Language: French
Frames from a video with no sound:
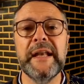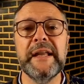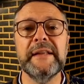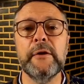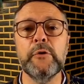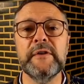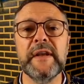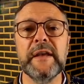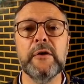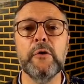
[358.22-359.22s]
et il est à
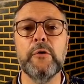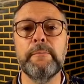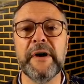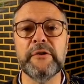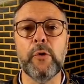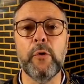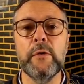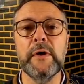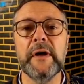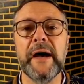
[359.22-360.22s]
noter que le
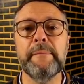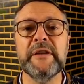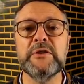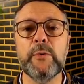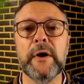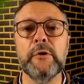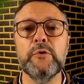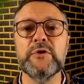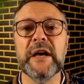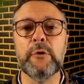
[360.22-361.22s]
patron a pris soin
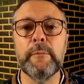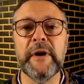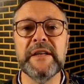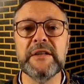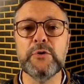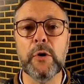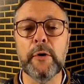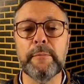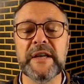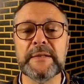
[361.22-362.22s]
de nous accompagner
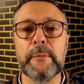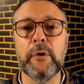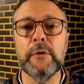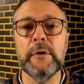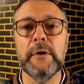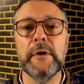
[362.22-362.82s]
sur l'emplacement